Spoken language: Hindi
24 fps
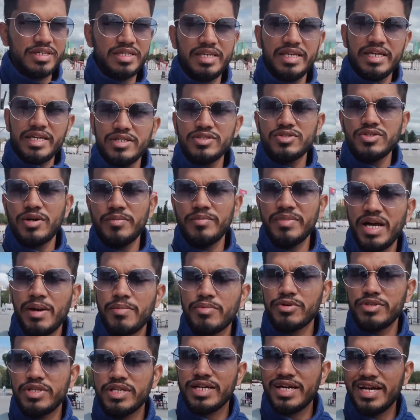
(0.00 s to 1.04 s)
ये जो हमने
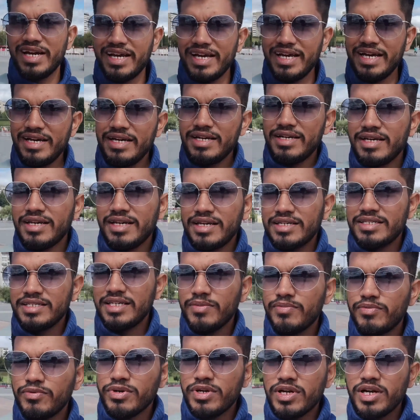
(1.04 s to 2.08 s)
आपको दिखाया ये
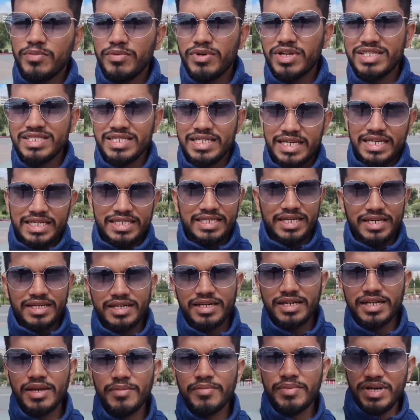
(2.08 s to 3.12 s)
पूरा का पूरा सिटी
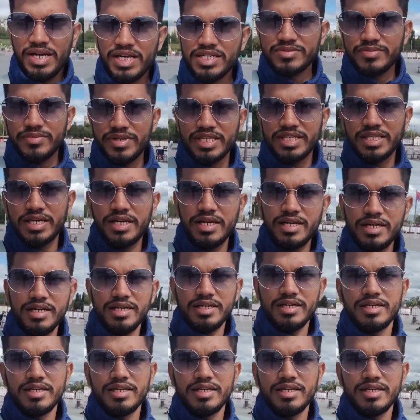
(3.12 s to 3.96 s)
सेंटर के पास में ही था